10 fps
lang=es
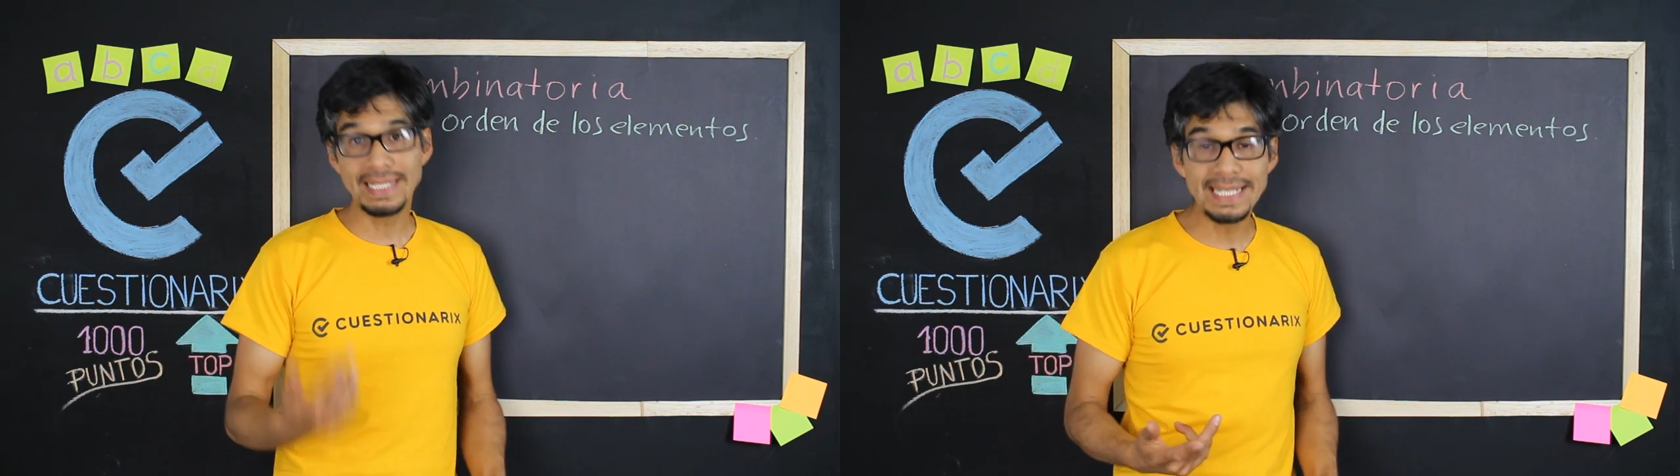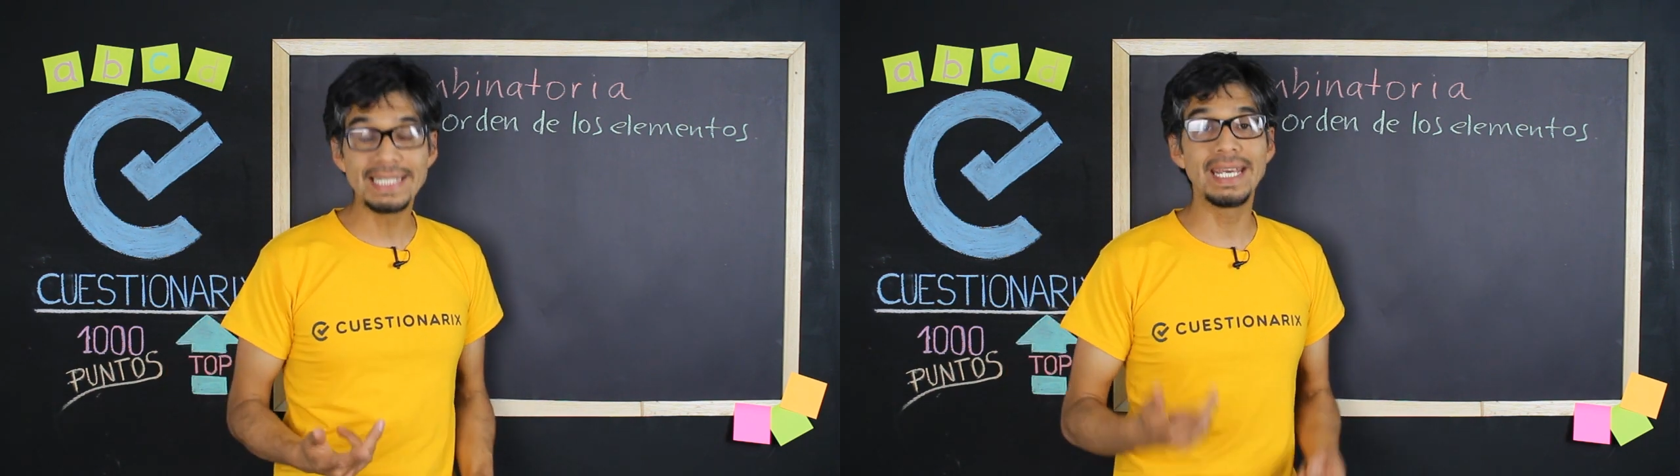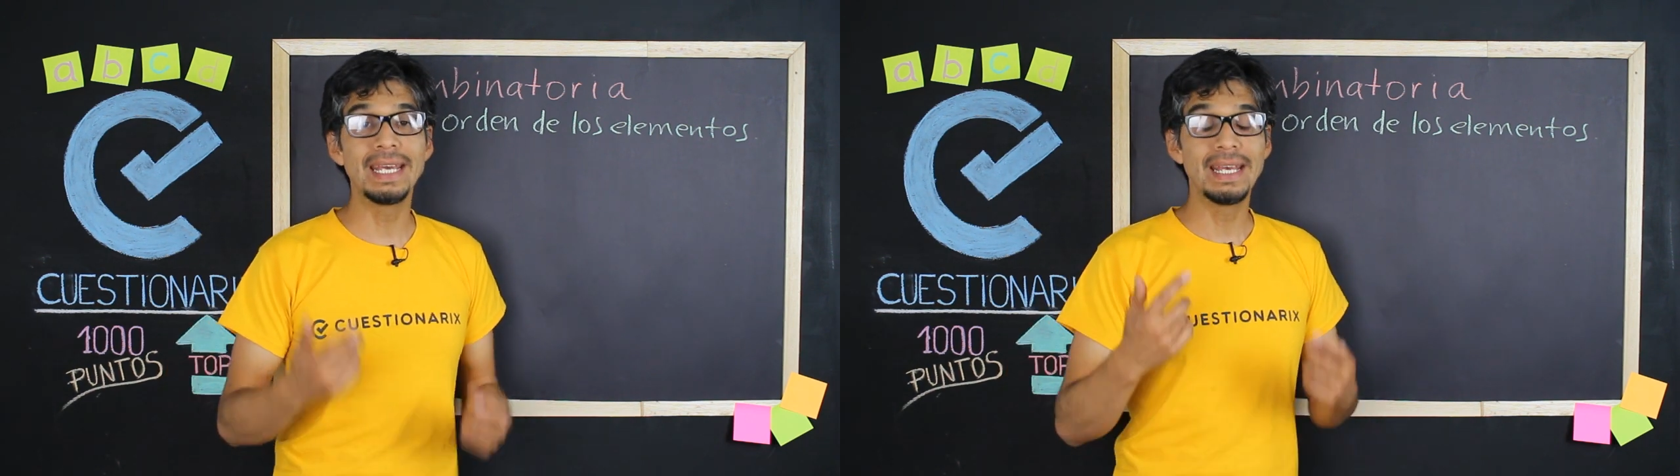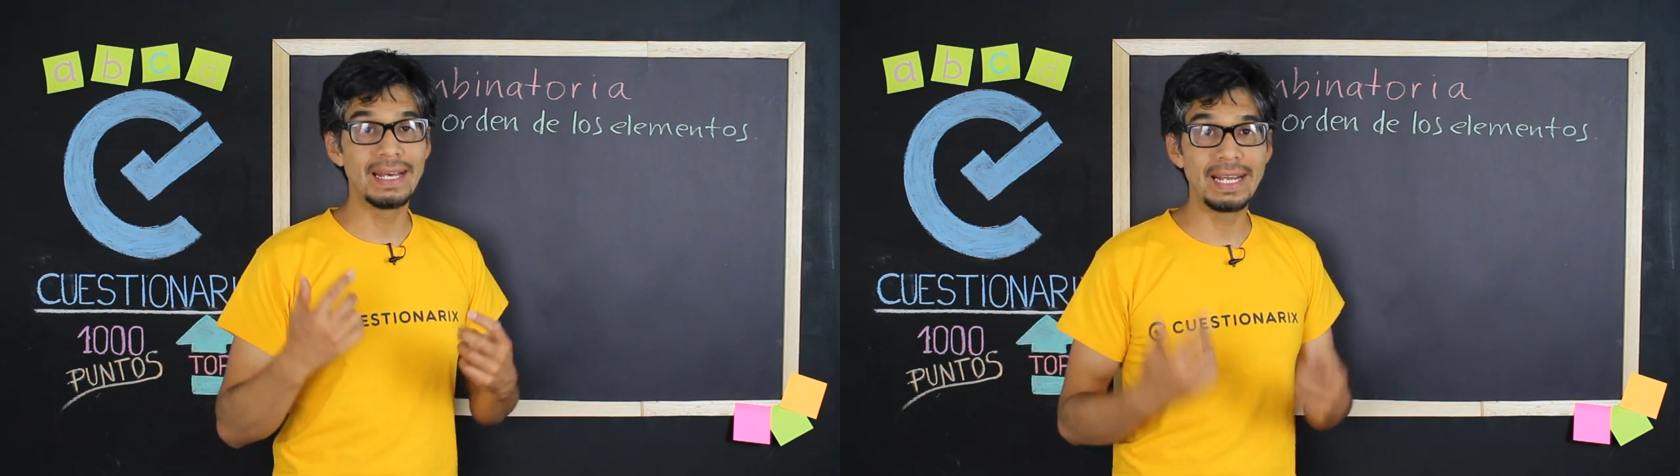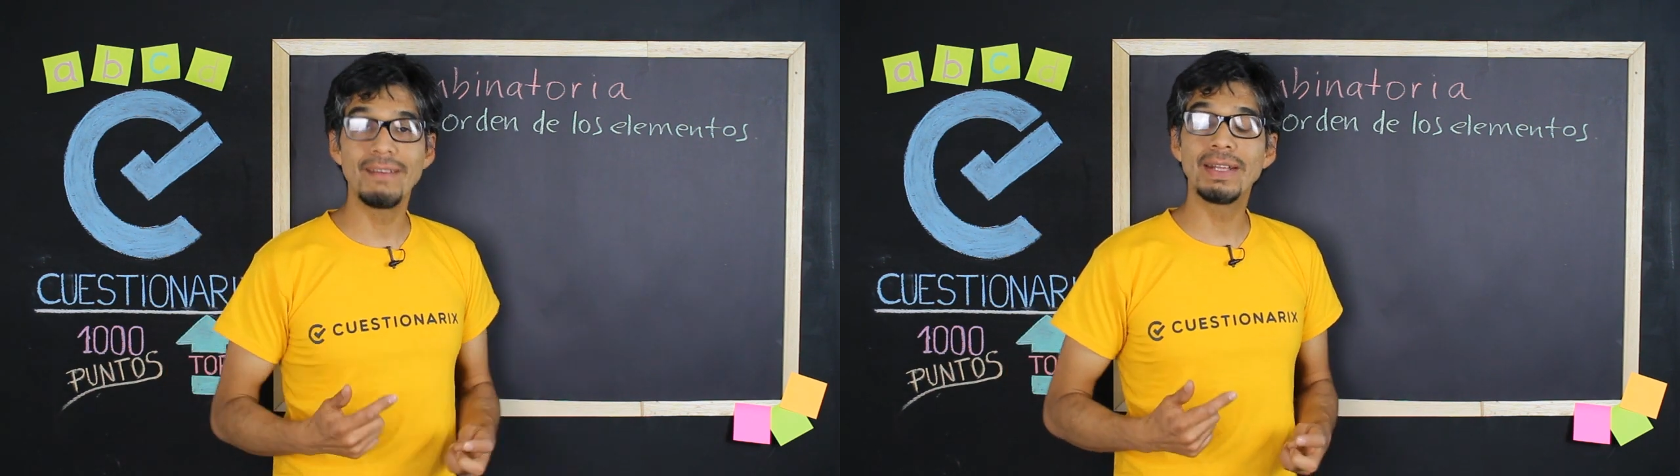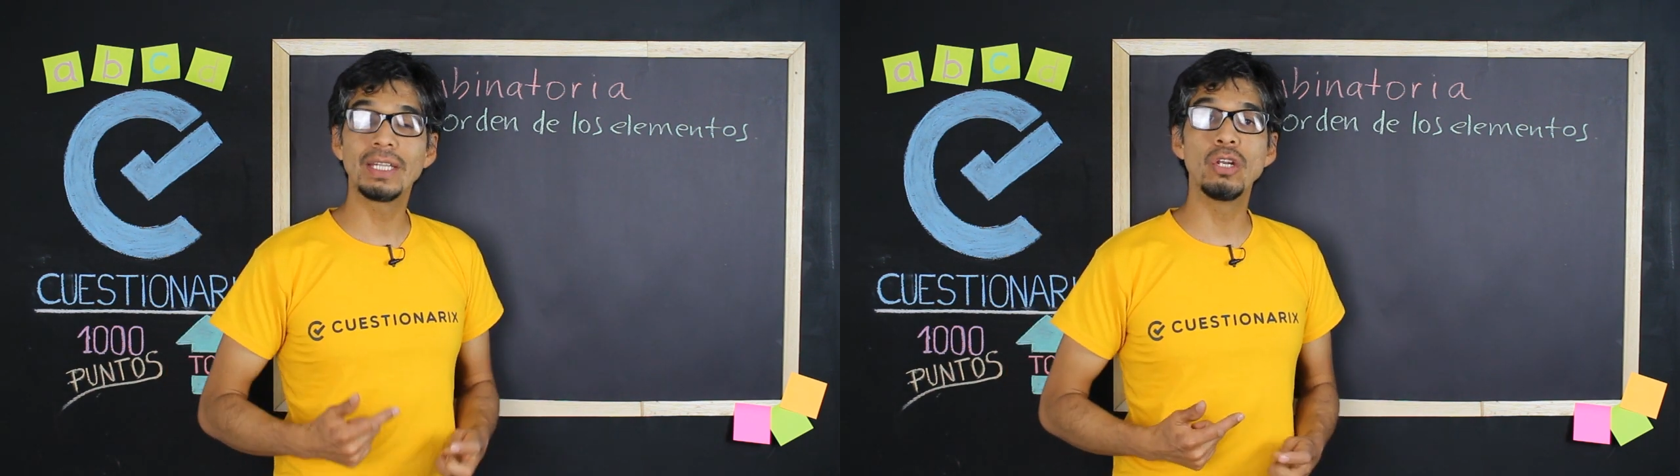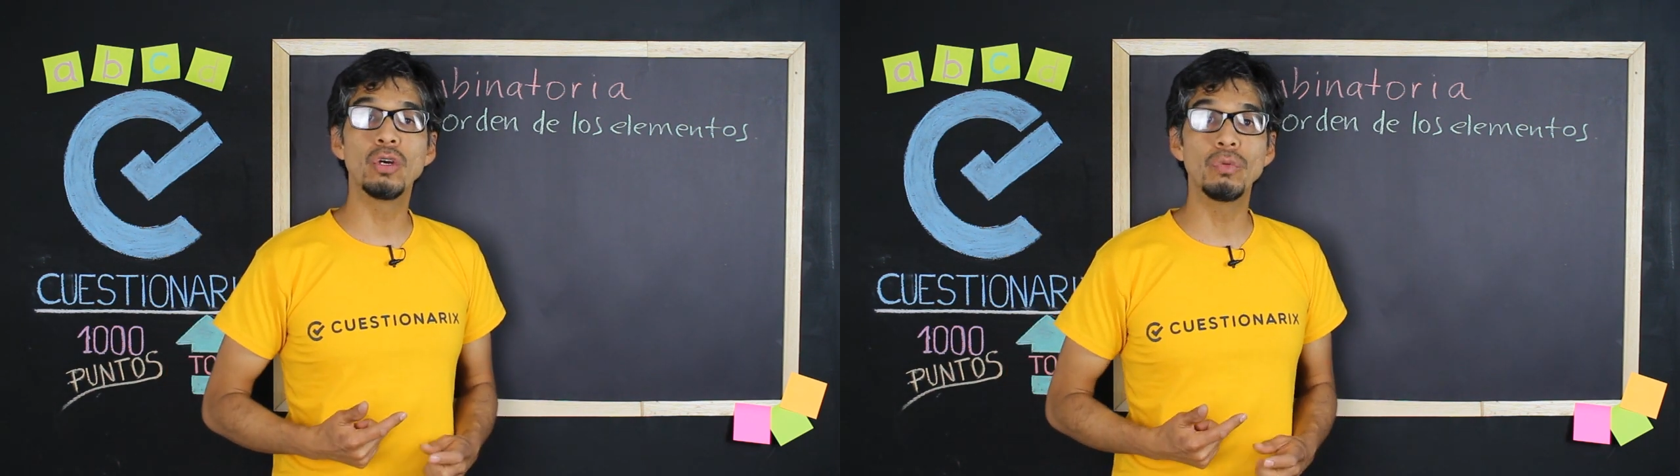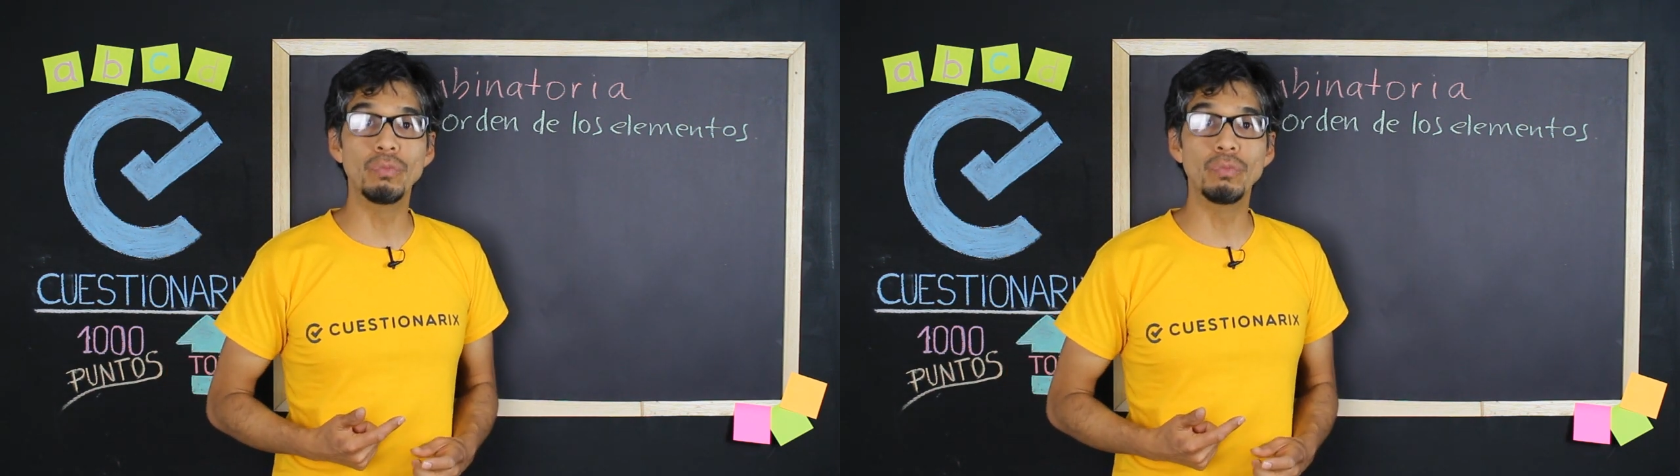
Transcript: así es que grábatelo